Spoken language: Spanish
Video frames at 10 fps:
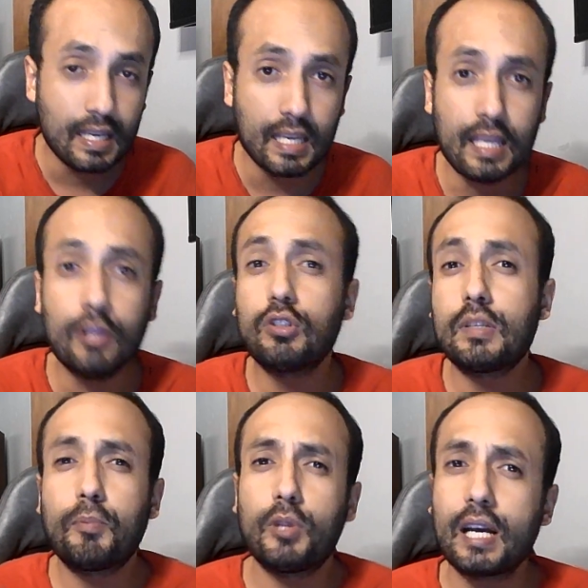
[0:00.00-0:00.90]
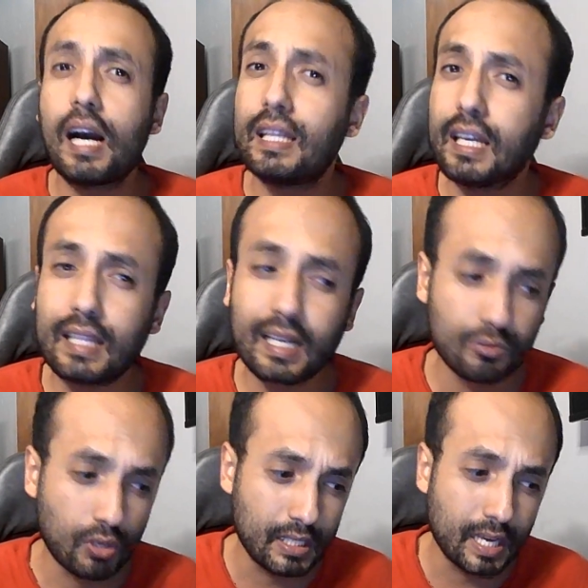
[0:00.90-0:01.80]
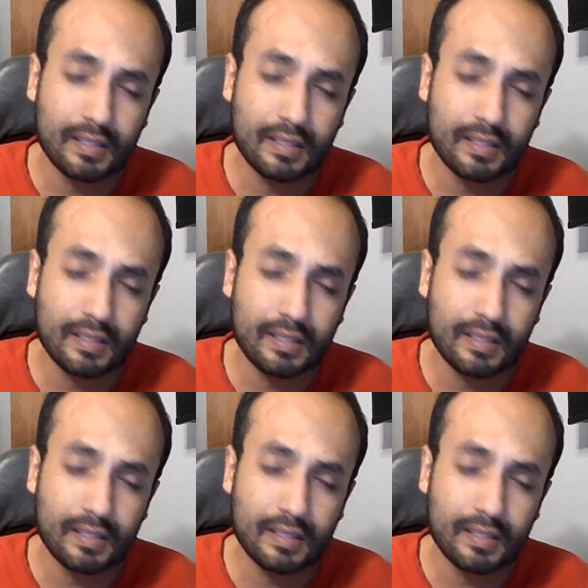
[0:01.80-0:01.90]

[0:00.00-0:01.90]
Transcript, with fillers: y no se ponen a ganar de casualidad,